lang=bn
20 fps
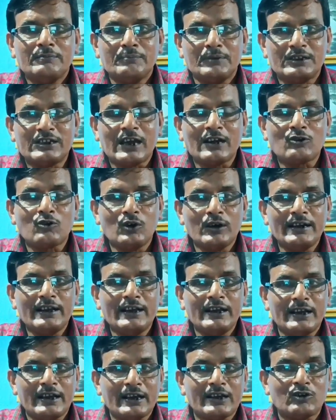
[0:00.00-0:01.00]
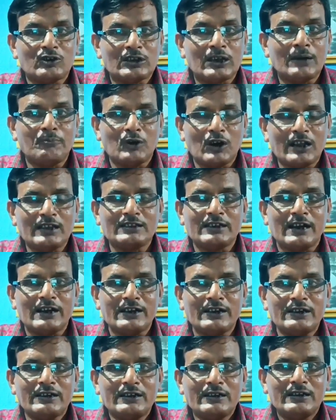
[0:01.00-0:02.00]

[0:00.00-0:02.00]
বিচার করলে কথা বলা যায়